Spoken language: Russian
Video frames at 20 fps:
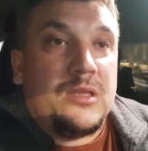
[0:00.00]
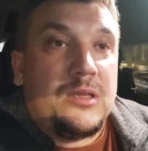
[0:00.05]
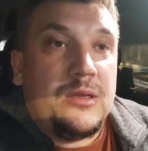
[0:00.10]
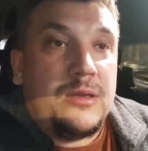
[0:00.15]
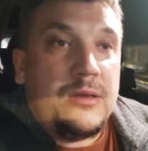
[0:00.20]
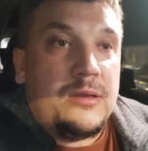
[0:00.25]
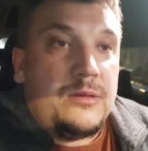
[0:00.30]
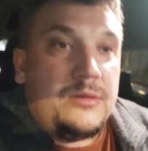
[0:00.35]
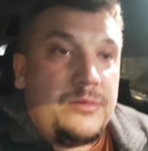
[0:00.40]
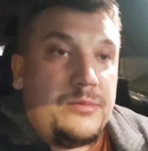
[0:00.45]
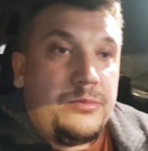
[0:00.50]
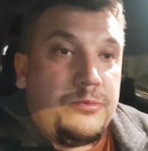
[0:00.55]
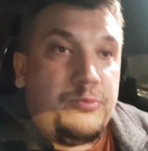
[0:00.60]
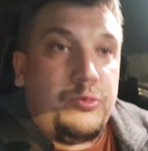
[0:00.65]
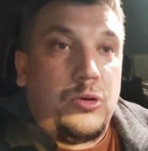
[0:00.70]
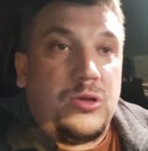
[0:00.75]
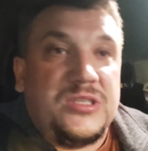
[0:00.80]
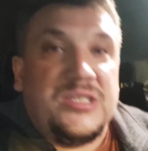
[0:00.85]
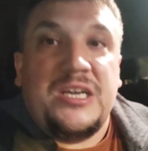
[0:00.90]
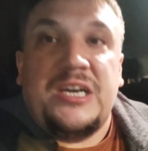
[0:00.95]
Э,
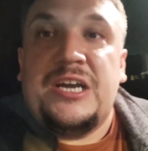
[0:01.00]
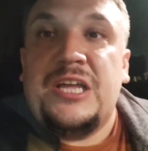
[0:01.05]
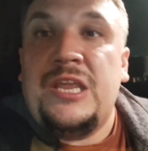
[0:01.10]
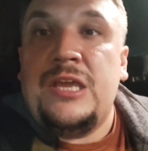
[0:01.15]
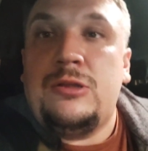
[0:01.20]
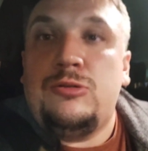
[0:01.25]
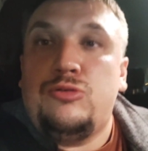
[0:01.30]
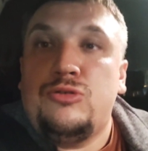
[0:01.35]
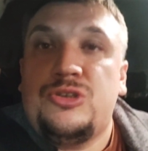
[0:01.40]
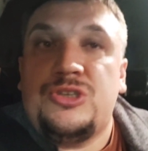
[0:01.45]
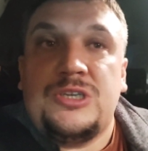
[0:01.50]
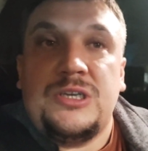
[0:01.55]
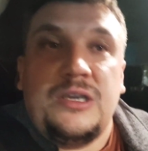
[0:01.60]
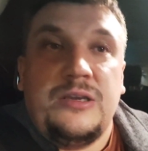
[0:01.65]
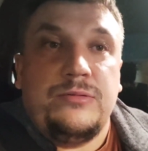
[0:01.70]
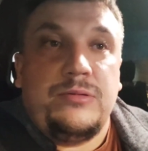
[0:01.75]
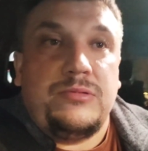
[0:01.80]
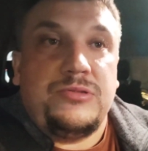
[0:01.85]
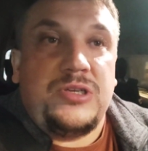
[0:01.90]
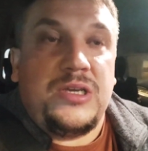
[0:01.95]
просто крик
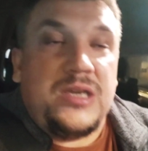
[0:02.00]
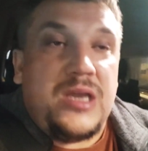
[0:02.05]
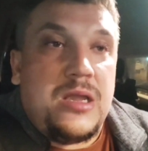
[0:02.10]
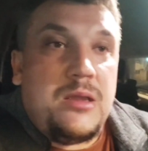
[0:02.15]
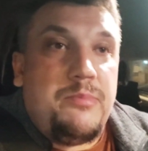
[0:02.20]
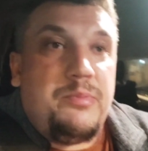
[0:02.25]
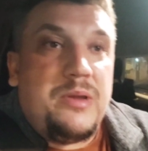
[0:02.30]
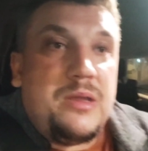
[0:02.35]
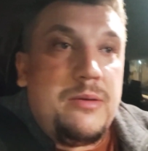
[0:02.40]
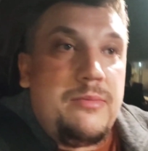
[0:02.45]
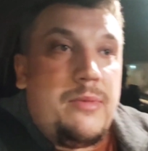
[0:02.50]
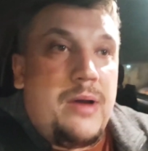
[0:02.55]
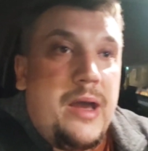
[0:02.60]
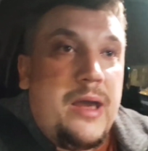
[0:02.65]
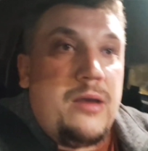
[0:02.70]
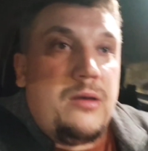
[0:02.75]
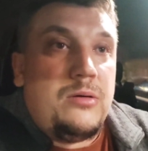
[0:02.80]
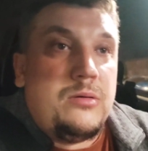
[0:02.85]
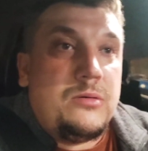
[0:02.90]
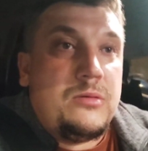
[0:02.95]
души вообще. Я не
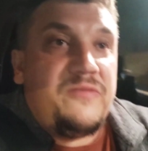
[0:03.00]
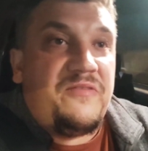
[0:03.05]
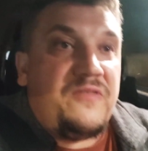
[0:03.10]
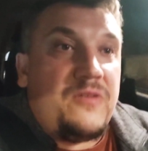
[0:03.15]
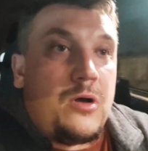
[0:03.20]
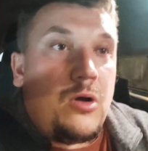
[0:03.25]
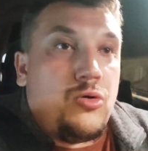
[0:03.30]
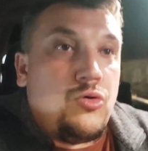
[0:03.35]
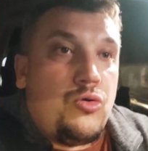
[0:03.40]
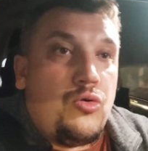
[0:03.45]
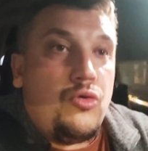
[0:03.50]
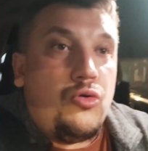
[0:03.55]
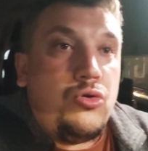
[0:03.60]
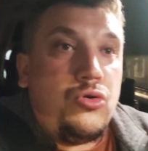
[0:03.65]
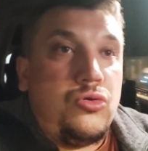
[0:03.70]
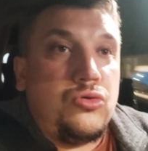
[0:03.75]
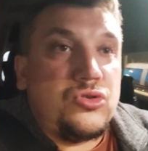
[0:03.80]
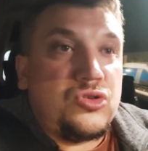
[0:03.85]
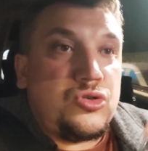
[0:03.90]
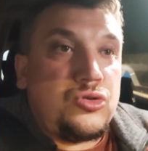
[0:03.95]
понимаю, в
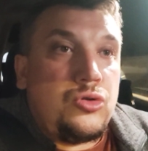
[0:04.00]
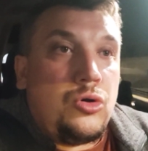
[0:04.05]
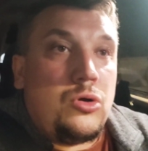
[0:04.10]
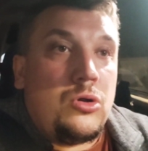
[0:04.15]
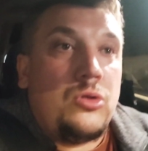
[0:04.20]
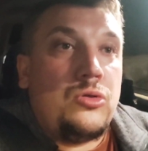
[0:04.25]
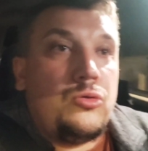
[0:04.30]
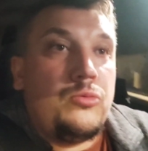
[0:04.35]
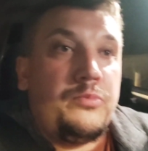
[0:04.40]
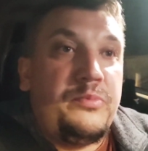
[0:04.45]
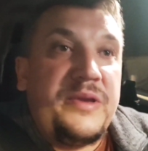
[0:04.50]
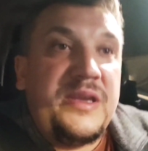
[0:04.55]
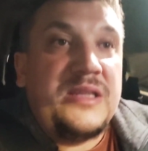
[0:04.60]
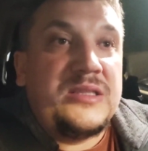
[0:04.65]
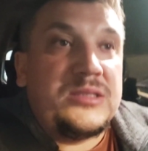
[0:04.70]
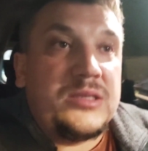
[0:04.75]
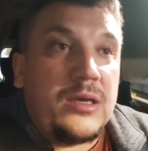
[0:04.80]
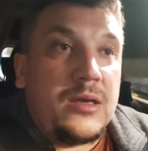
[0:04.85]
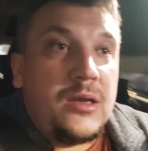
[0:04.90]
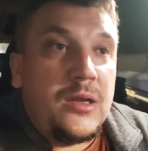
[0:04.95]
какую сторону
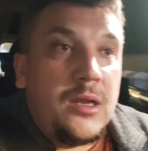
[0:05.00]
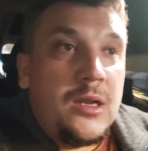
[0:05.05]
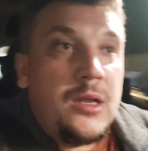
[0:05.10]
биться.